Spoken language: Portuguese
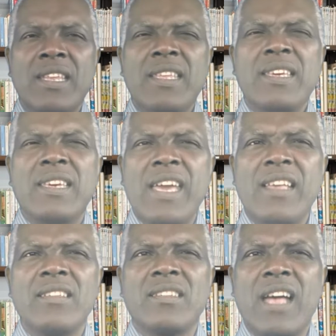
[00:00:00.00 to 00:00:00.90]

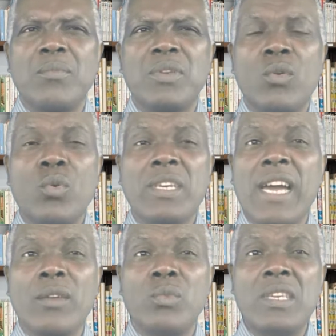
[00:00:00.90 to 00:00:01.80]
Ninguém sabe o que
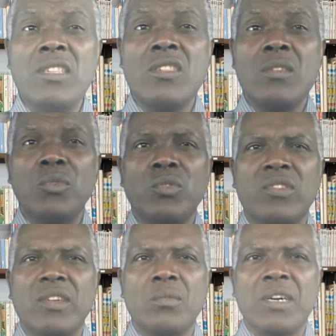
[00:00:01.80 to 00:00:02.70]
há no íntimo do
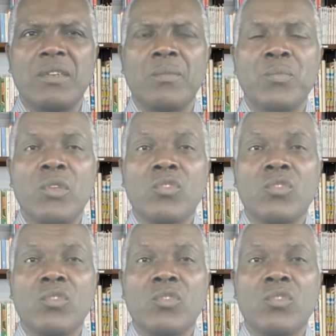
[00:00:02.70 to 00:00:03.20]
ser humano.